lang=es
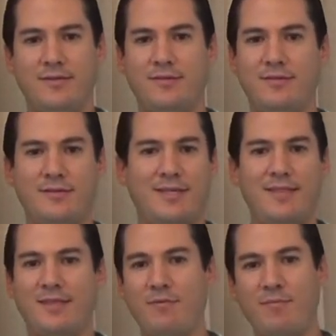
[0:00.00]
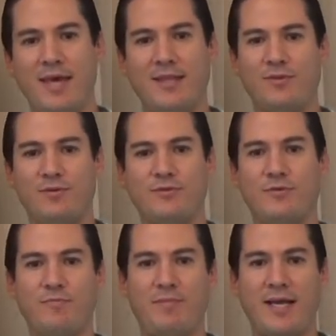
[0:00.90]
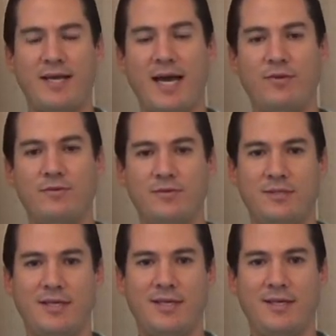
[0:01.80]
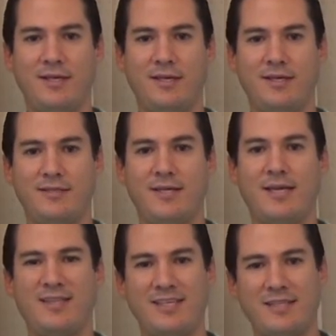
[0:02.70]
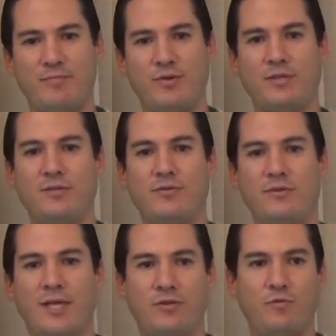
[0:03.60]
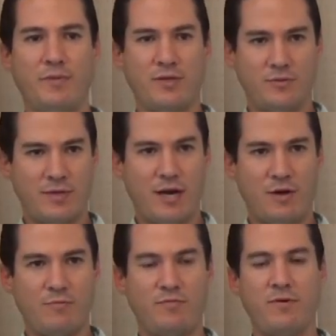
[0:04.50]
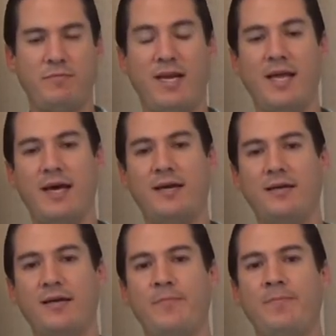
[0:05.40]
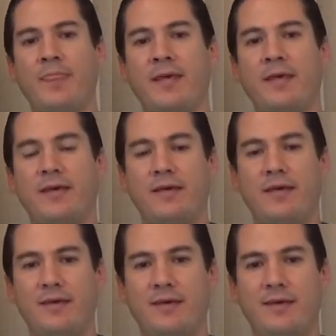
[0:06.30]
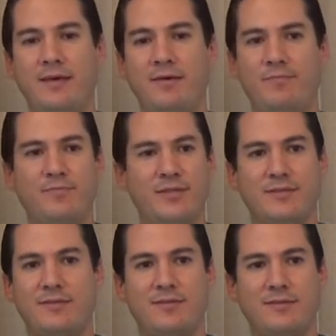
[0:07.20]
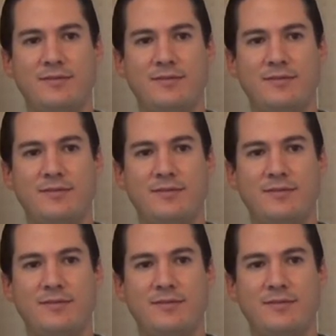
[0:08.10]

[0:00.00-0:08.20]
sentimientos complicados de estar en este proceso tanto personal como familiar y pues